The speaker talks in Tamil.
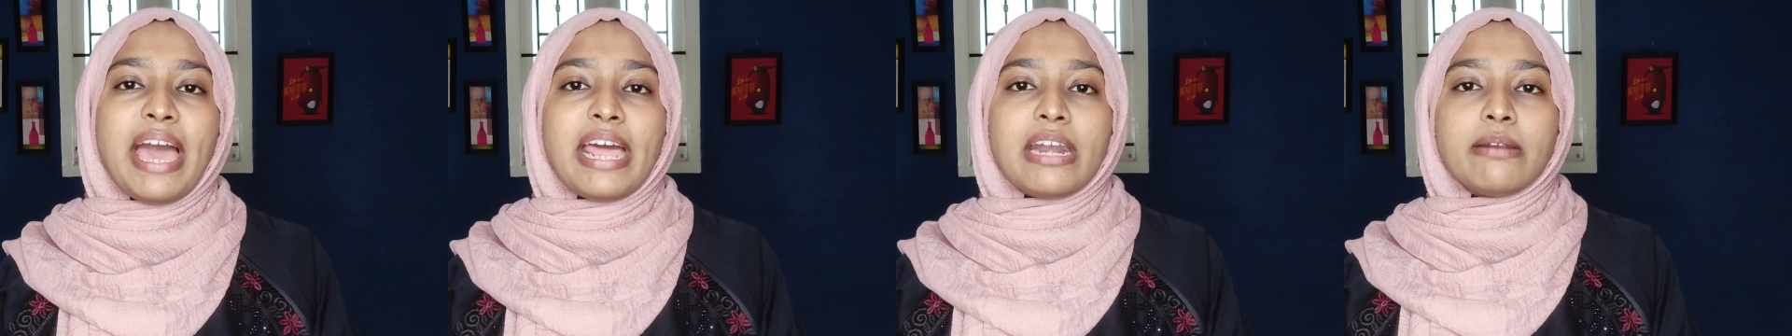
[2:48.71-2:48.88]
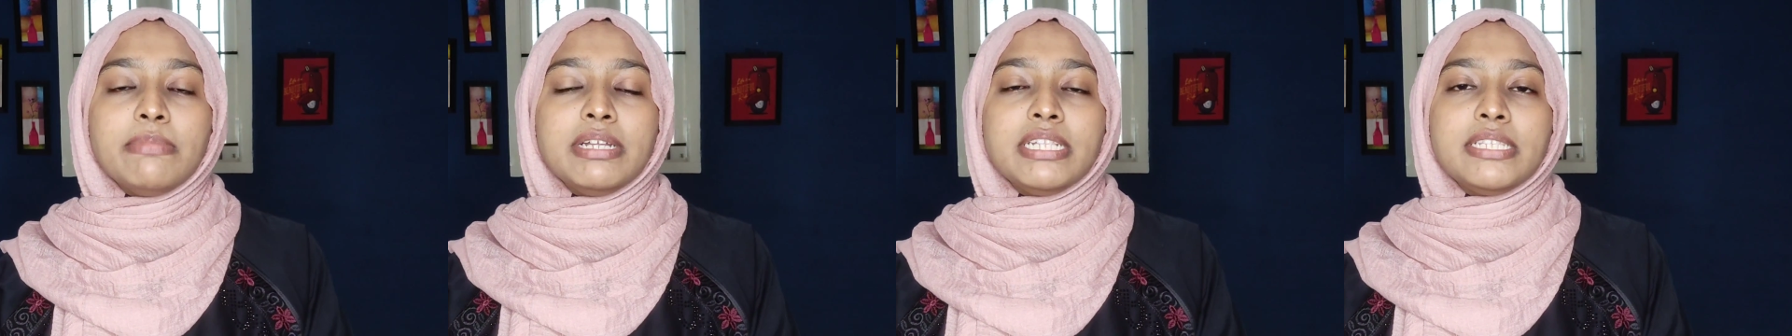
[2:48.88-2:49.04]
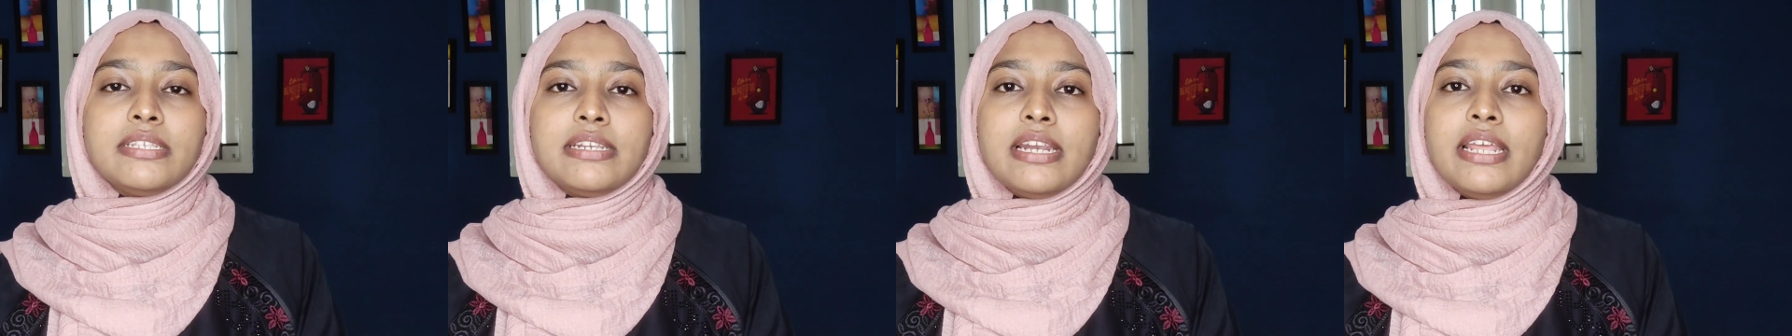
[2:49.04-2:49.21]

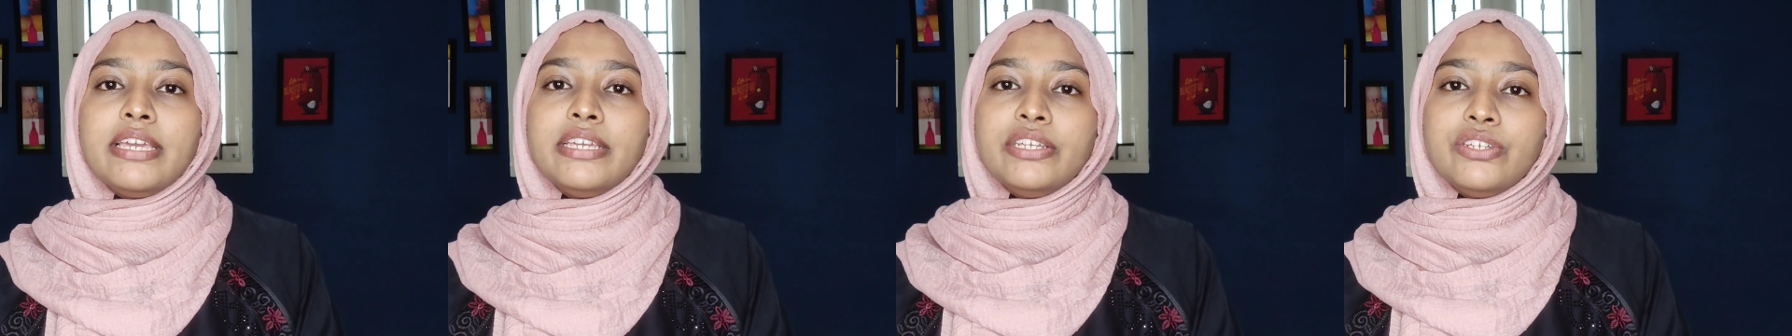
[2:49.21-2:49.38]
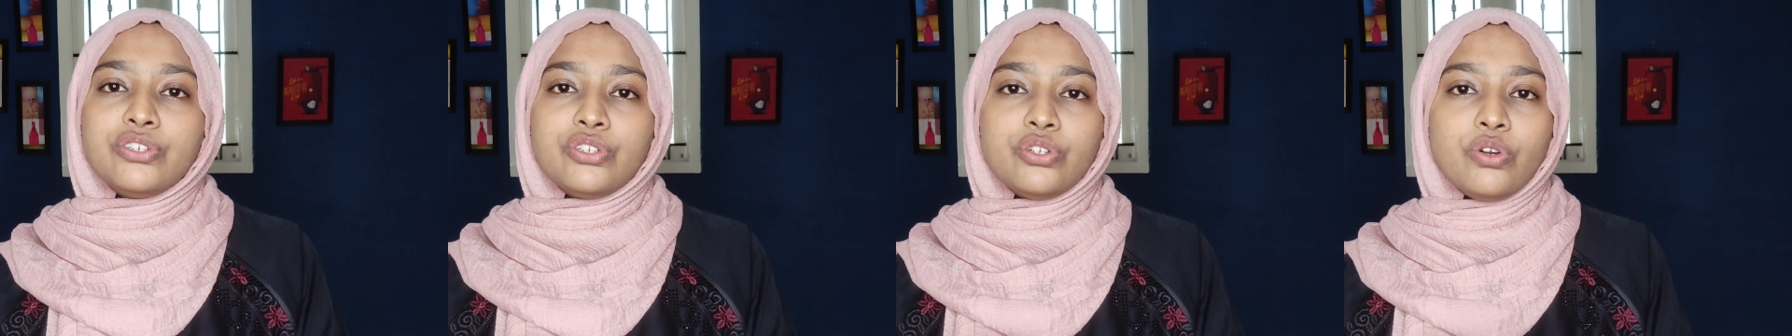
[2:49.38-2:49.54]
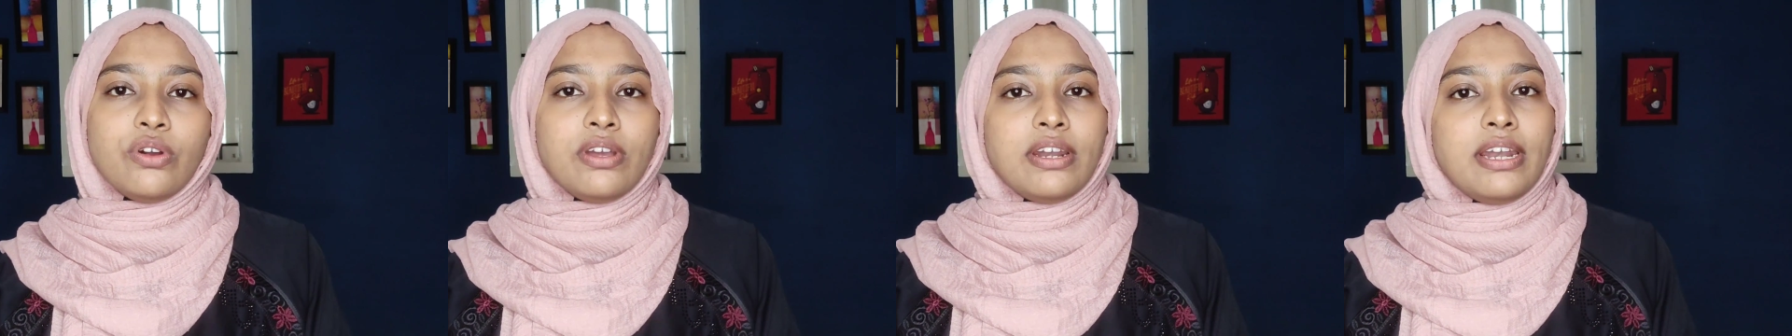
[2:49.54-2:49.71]
பேரபன்ஸில்
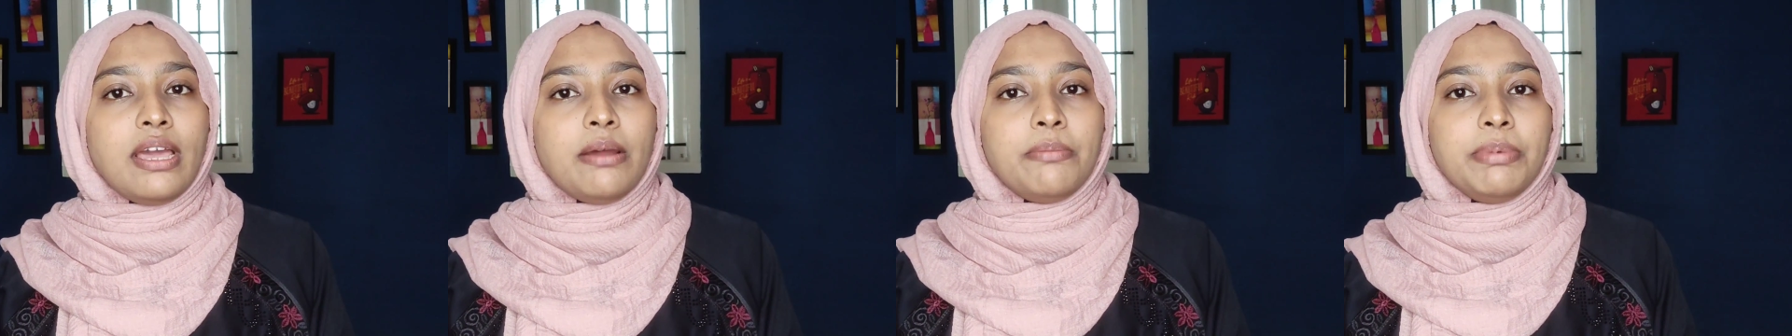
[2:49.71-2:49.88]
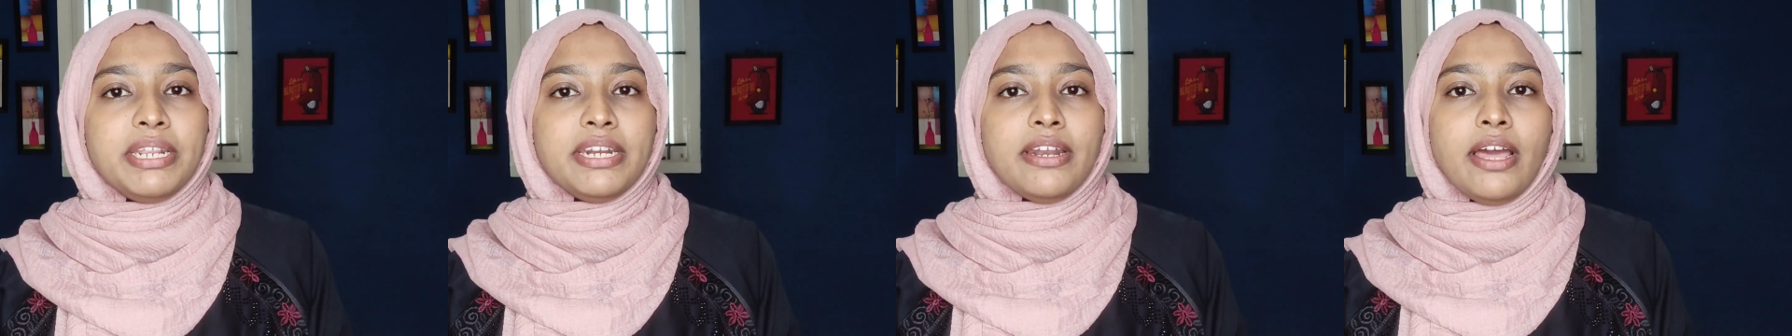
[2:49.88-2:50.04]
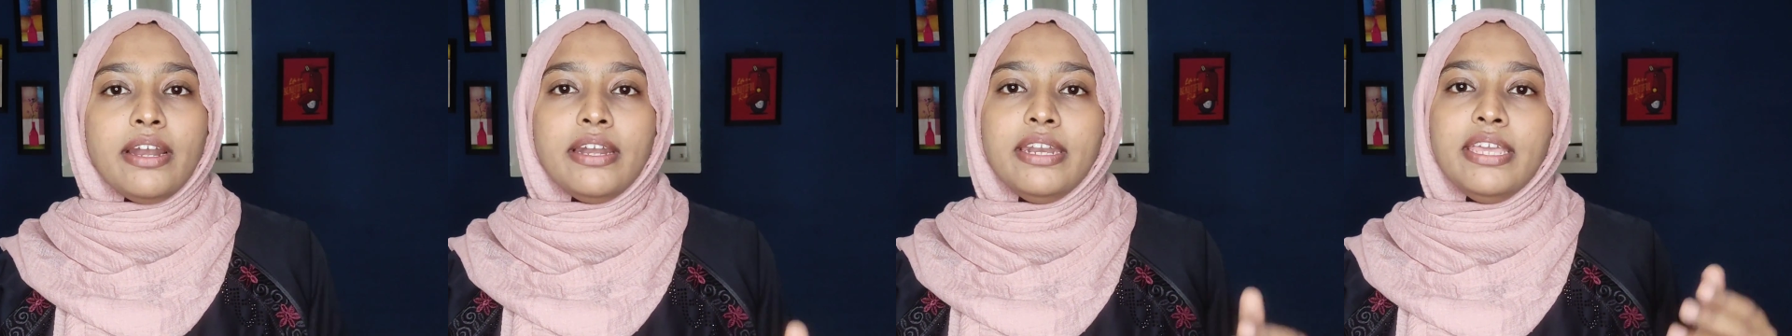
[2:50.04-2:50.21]
இஷ்டம் இல்லை
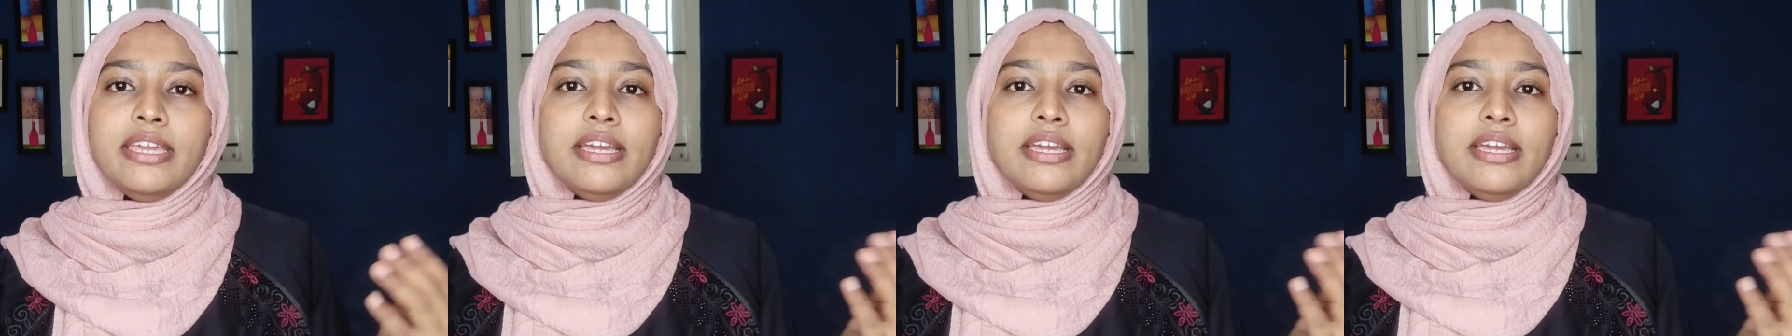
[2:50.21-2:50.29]
அப்படின்னா